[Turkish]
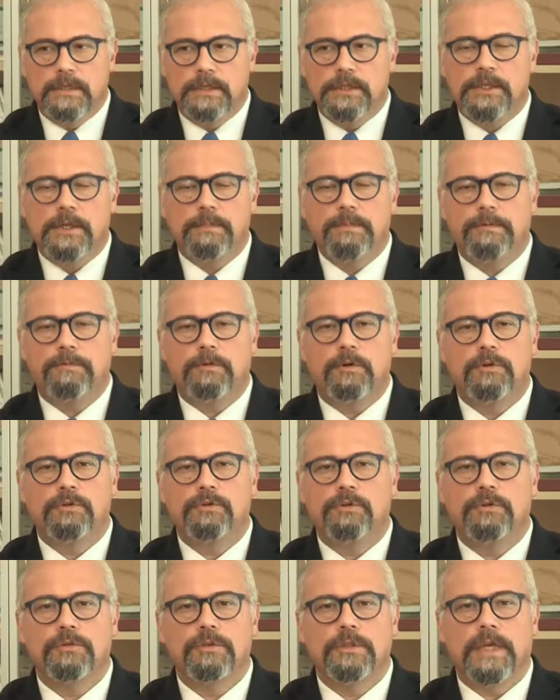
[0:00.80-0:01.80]
İşeme
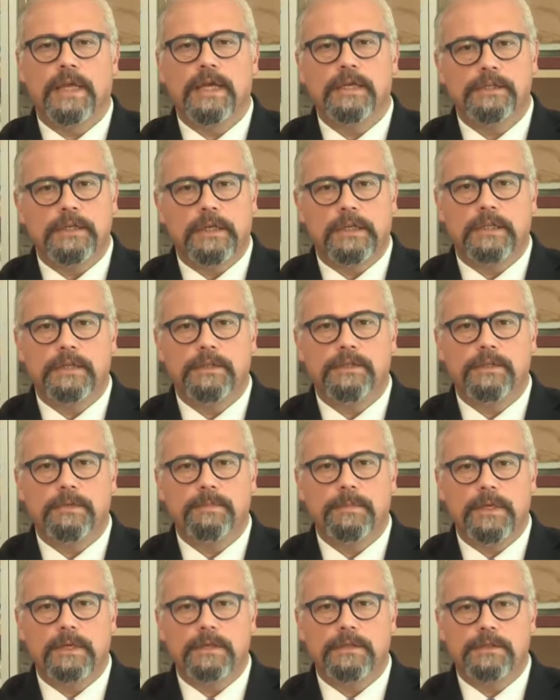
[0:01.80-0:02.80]
fonksiyonunu
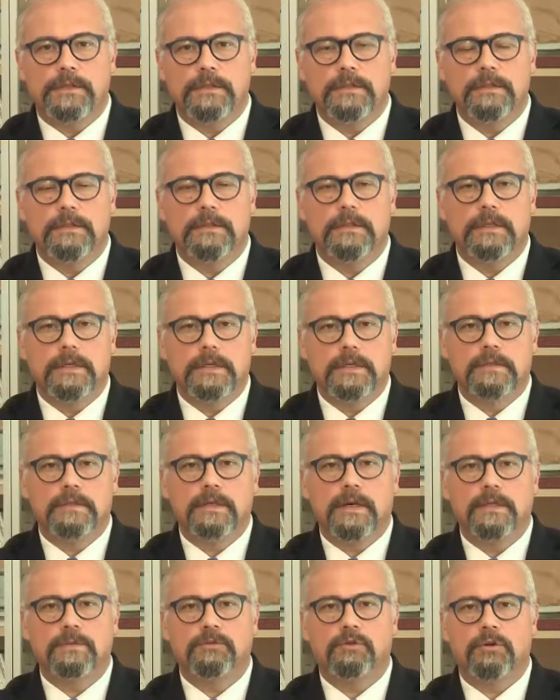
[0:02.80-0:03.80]
gerçekleştirmek için
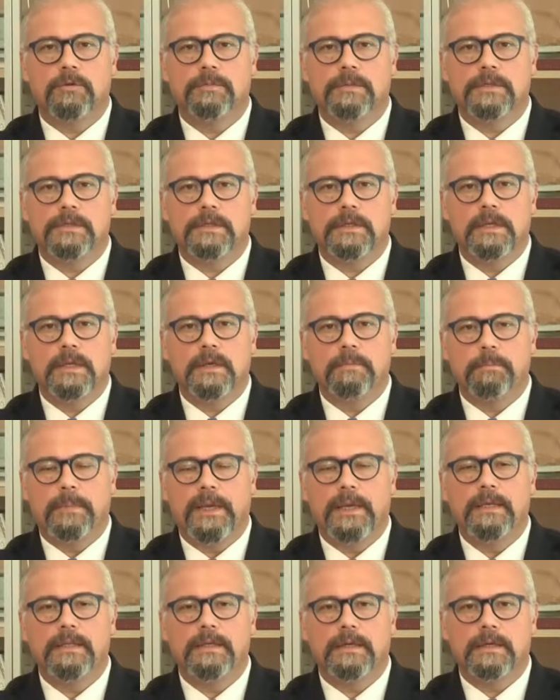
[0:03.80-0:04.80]
idrar torbasıyla
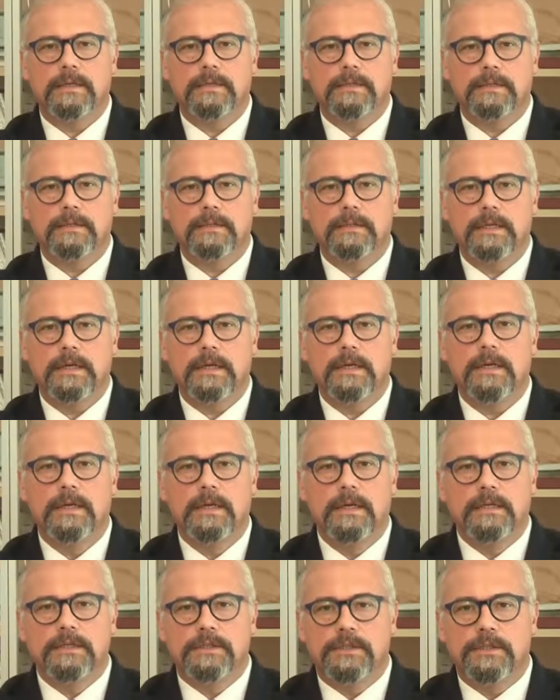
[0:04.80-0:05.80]
beyin arasında
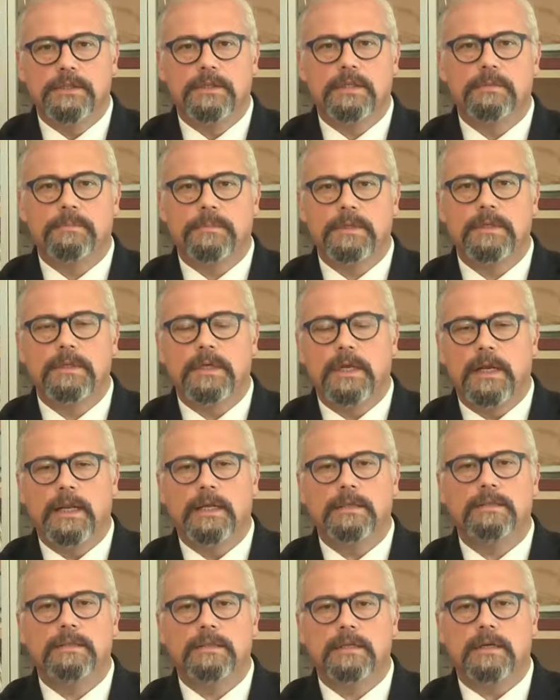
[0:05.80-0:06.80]
ciddi bir
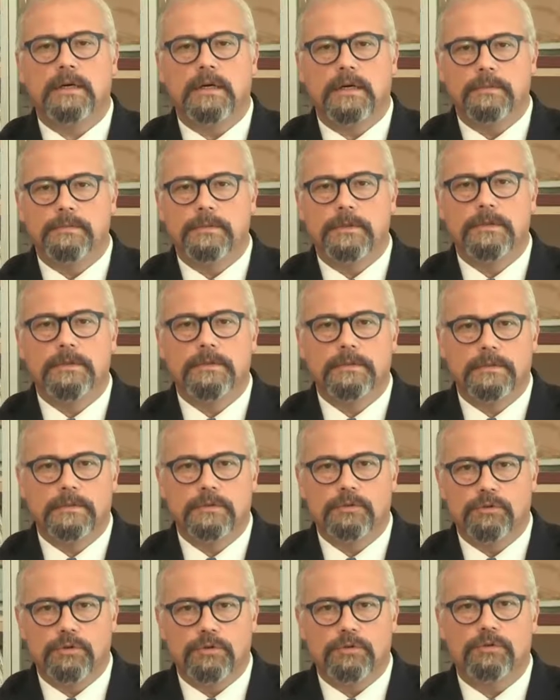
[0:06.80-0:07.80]
elektrik akımı
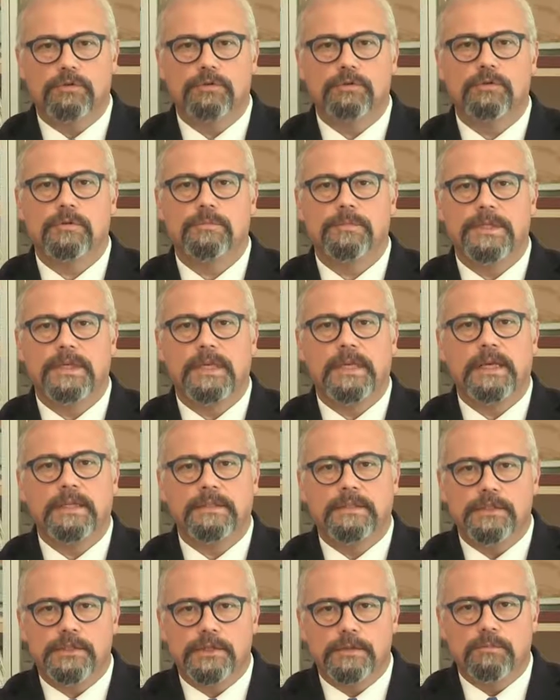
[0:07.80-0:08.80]
söz konusu, bir
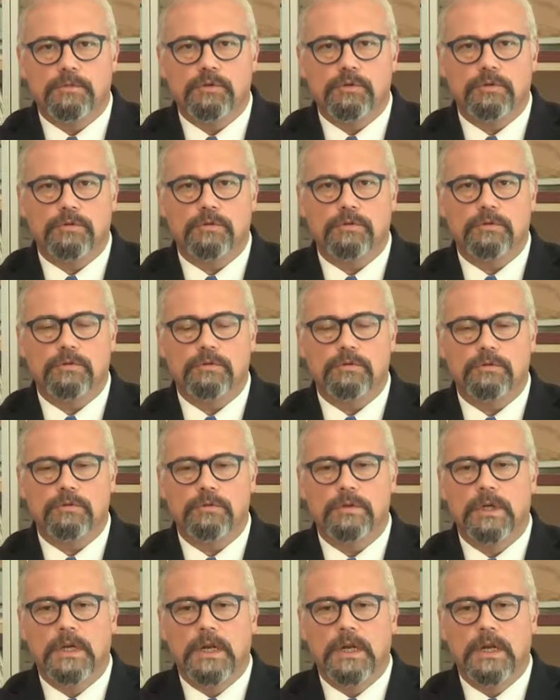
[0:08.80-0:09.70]
iletişim söz konusu.